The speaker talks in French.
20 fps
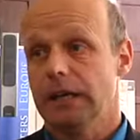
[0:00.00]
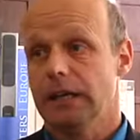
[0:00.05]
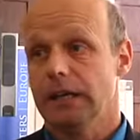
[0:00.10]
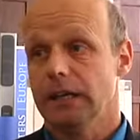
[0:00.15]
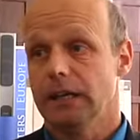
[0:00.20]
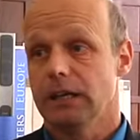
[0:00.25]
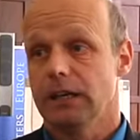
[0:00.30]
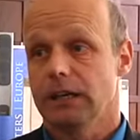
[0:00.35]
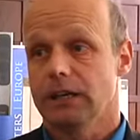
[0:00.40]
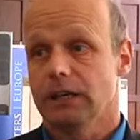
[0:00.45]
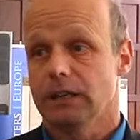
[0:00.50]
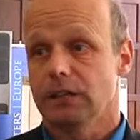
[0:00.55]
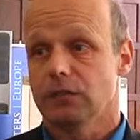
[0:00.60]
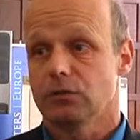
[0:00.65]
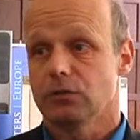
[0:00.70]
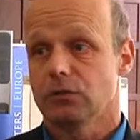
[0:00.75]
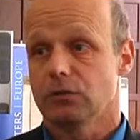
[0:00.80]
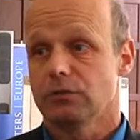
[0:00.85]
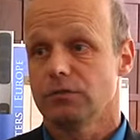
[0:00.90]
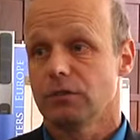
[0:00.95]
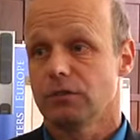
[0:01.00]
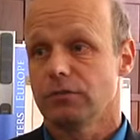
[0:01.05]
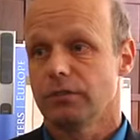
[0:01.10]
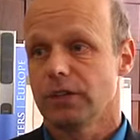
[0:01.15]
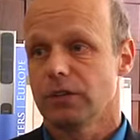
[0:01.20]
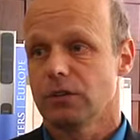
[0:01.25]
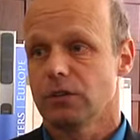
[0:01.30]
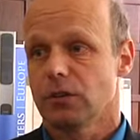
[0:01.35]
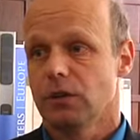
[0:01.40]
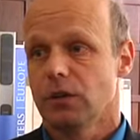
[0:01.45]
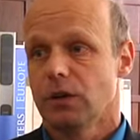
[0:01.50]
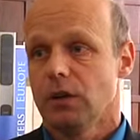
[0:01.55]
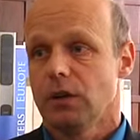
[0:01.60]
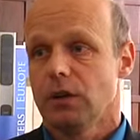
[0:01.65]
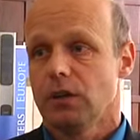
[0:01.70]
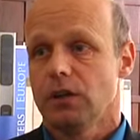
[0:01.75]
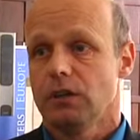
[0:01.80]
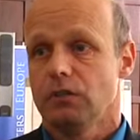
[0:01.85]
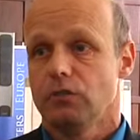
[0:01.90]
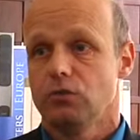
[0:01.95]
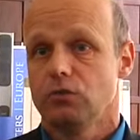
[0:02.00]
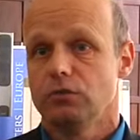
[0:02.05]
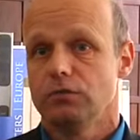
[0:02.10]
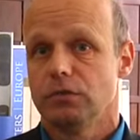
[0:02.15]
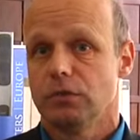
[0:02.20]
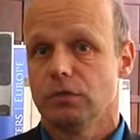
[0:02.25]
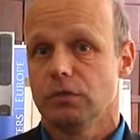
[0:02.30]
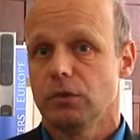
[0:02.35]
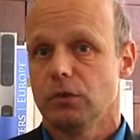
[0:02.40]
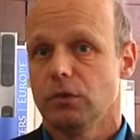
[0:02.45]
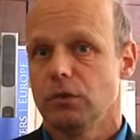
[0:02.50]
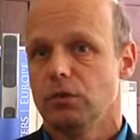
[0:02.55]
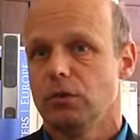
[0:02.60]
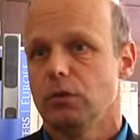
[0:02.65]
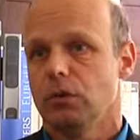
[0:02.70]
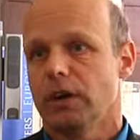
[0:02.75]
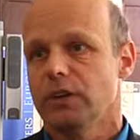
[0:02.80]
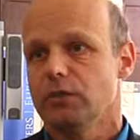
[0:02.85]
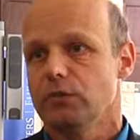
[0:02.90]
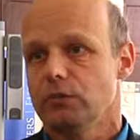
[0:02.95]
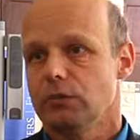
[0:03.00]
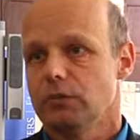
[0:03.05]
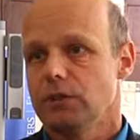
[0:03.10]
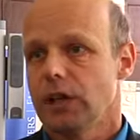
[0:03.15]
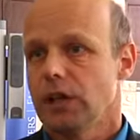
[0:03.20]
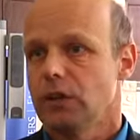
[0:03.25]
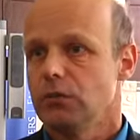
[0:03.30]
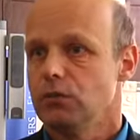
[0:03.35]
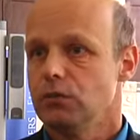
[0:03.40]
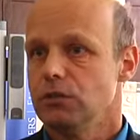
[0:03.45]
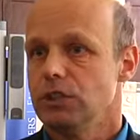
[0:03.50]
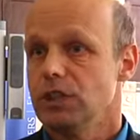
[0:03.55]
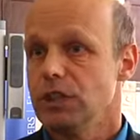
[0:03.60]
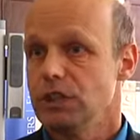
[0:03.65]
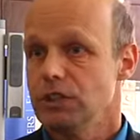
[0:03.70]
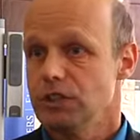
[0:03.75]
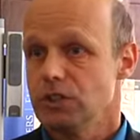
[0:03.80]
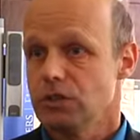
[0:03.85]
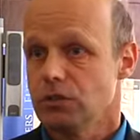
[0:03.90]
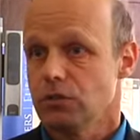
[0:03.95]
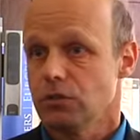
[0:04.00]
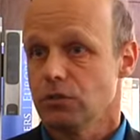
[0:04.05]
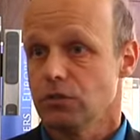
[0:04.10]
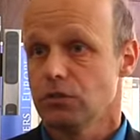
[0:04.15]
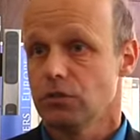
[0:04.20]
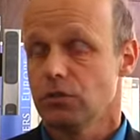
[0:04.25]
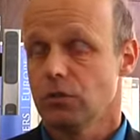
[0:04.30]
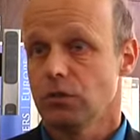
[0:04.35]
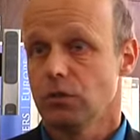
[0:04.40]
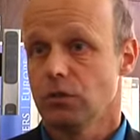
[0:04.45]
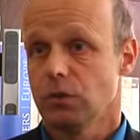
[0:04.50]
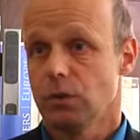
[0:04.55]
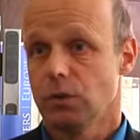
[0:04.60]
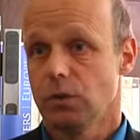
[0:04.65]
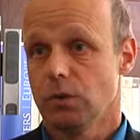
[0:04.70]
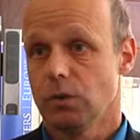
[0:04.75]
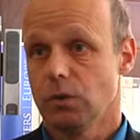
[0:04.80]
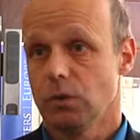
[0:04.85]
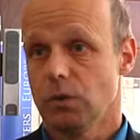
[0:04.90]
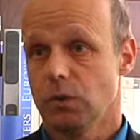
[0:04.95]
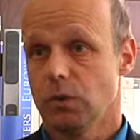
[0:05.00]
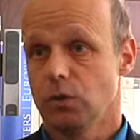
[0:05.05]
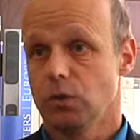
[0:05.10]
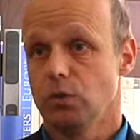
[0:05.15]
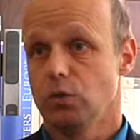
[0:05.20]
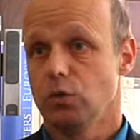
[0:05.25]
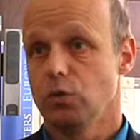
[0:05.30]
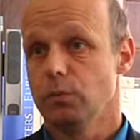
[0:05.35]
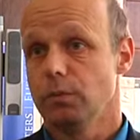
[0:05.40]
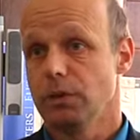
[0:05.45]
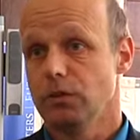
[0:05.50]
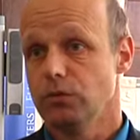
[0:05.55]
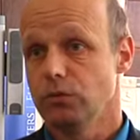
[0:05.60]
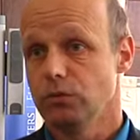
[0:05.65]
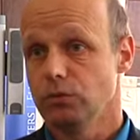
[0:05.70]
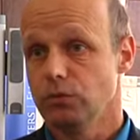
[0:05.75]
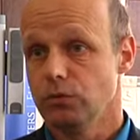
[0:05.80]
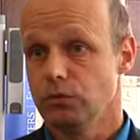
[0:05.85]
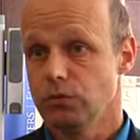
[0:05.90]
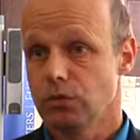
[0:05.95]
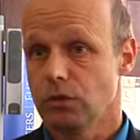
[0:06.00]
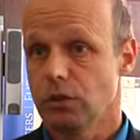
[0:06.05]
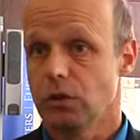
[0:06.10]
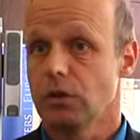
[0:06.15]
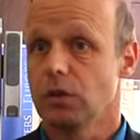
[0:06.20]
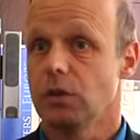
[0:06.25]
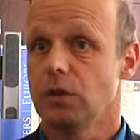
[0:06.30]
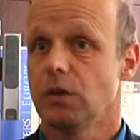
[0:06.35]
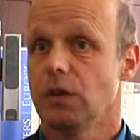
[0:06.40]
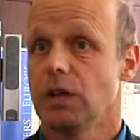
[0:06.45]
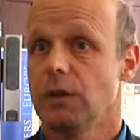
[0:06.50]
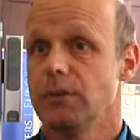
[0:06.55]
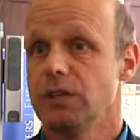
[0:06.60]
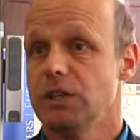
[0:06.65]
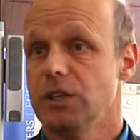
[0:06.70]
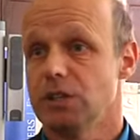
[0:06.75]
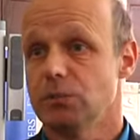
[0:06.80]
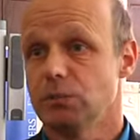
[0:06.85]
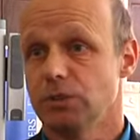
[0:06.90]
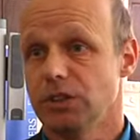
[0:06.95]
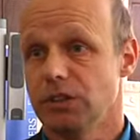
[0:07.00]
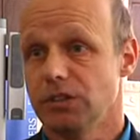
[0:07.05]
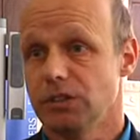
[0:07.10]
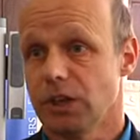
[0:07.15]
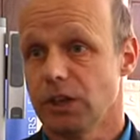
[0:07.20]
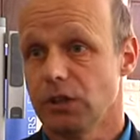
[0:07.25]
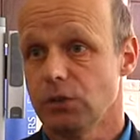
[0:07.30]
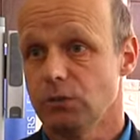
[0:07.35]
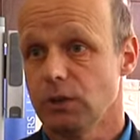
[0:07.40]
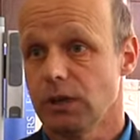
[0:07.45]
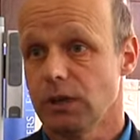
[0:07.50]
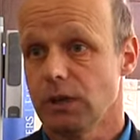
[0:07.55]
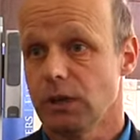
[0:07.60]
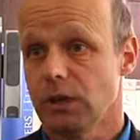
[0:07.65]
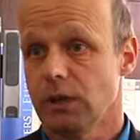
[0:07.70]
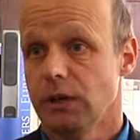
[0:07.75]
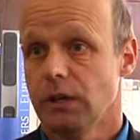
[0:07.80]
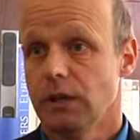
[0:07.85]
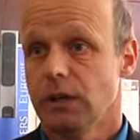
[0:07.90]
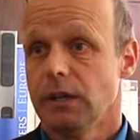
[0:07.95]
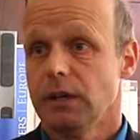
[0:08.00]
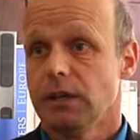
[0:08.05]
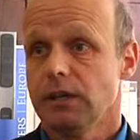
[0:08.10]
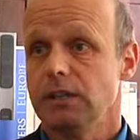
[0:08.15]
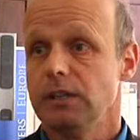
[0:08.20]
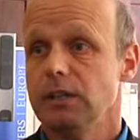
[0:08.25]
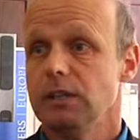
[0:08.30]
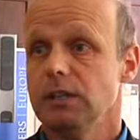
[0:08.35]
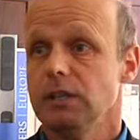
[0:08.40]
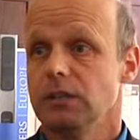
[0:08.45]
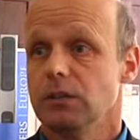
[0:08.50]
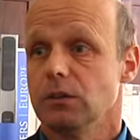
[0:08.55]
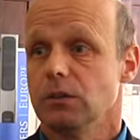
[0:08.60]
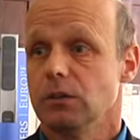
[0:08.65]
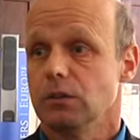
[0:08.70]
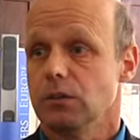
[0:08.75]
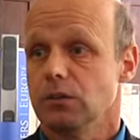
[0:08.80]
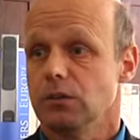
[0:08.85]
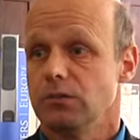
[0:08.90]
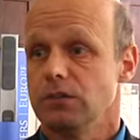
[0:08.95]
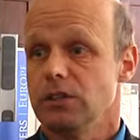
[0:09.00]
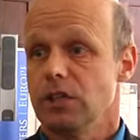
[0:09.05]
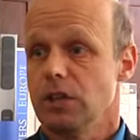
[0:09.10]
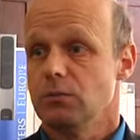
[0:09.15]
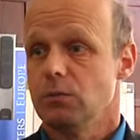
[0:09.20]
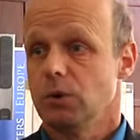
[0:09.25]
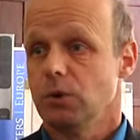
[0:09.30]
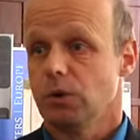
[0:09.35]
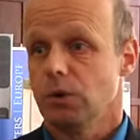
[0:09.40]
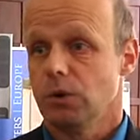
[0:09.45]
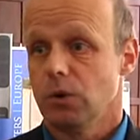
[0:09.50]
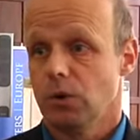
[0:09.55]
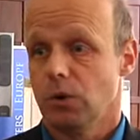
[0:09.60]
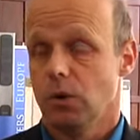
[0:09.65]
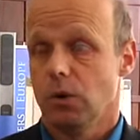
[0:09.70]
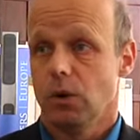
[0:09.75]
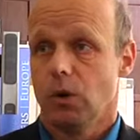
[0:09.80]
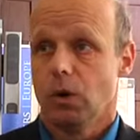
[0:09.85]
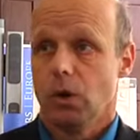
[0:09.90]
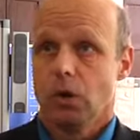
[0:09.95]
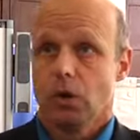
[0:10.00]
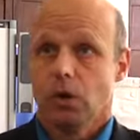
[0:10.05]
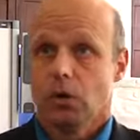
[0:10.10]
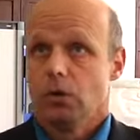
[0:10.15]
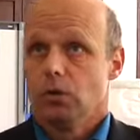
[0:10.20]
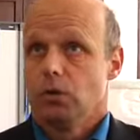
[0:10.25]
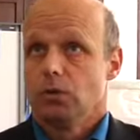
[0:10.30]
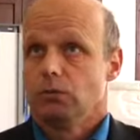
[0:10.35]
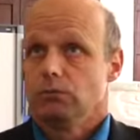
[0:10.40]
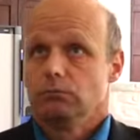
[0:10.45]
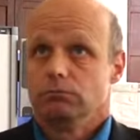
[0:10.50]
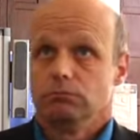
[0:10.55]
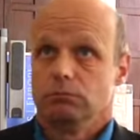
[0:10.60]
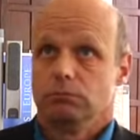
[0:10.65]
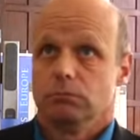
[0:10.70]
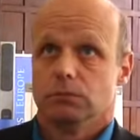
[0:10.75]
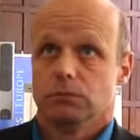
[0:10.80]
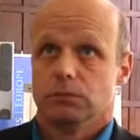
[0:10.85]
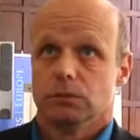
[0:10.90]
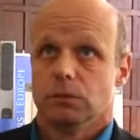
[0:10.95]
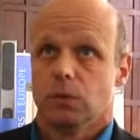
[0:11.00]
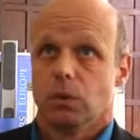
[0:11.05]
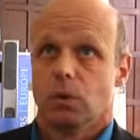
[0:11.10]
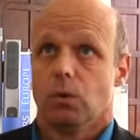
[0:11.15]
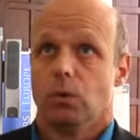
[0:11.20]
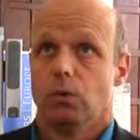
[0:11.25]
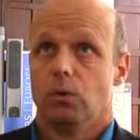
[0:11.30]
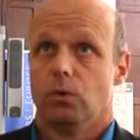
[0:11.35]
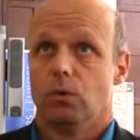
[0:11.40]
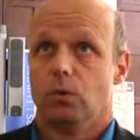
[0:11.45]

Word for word: Et la catastrophe, en fait, est souvent le résultat de négligence dans euh, l'occupation du sol, dans l'aménagement des territoires, qui euh, finalement euh,